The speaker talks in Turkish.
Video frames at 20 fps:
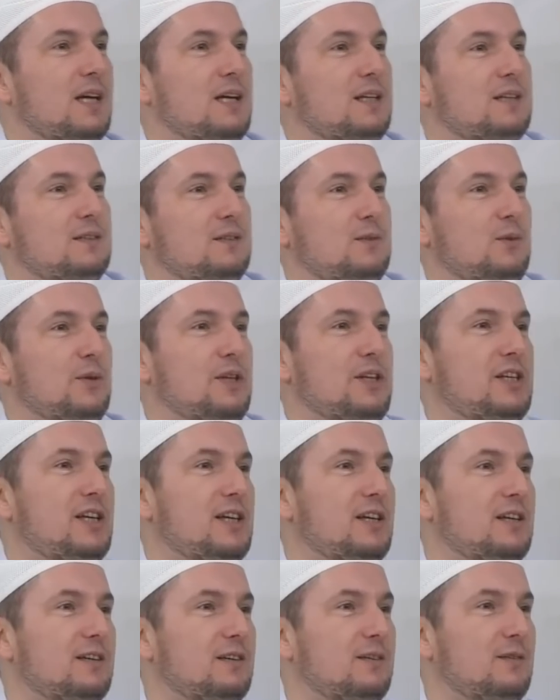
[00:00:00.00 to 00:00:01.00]
Tak
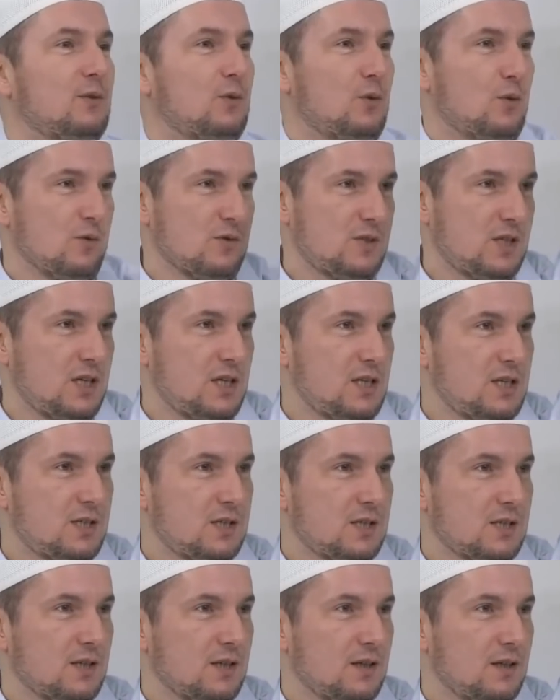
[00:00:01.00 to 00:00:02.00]
12.
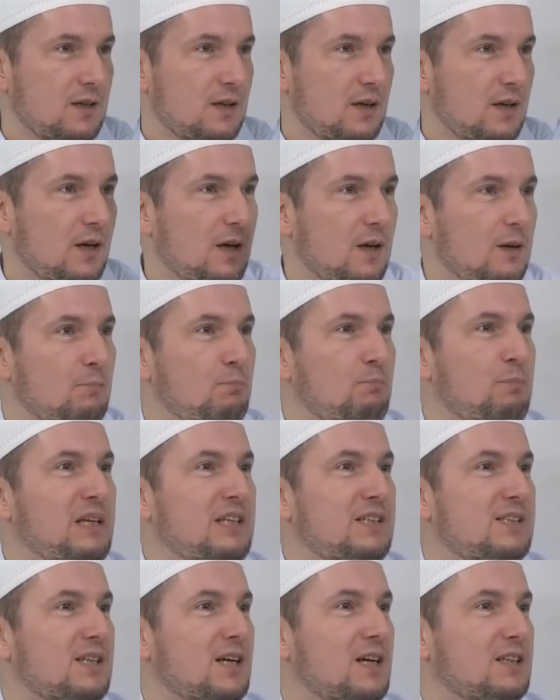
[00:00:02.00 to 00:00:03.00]
18
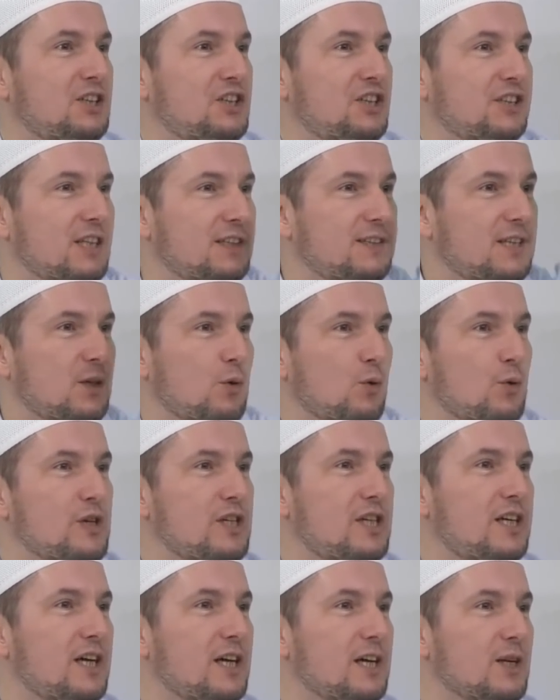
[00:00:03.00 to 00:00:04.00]
bir saat içinde tak
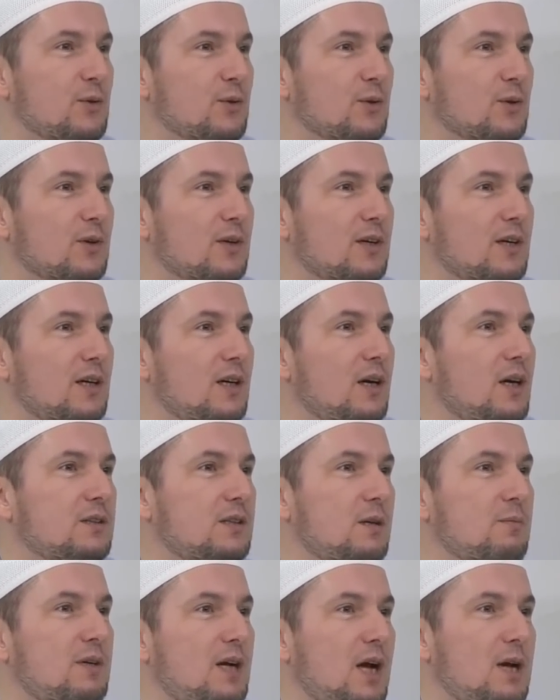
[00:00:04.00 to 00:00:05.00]
12'ye iniyor.
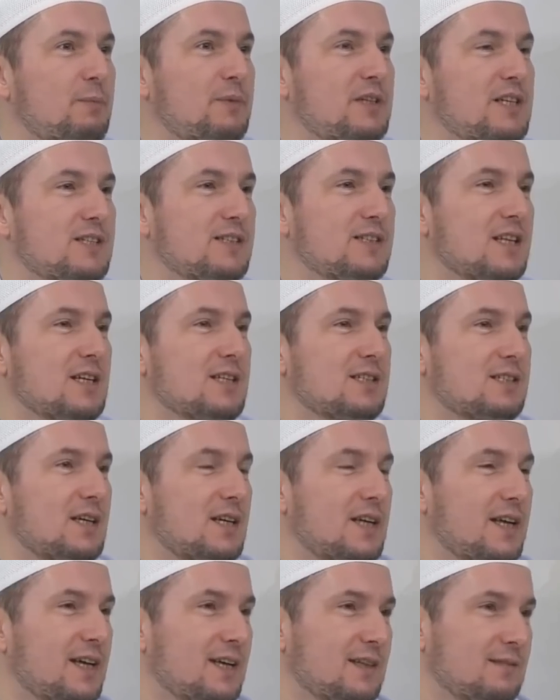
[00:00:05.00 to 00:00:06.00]
Adam kalp krizinden
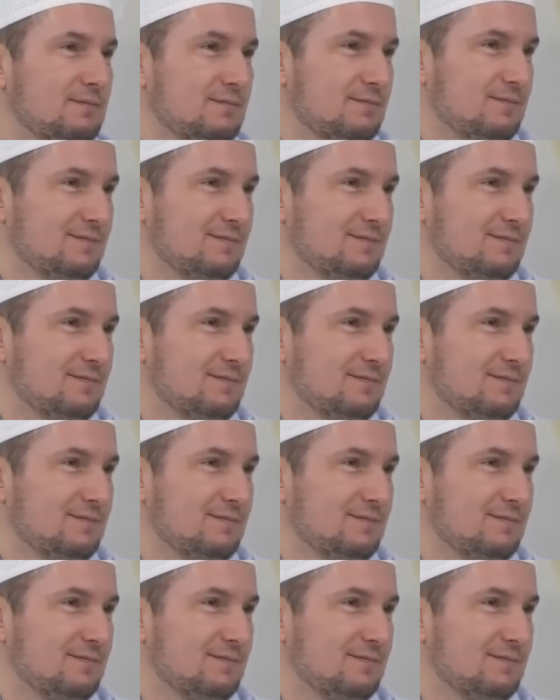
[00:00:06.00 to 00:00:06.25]
hastaneye.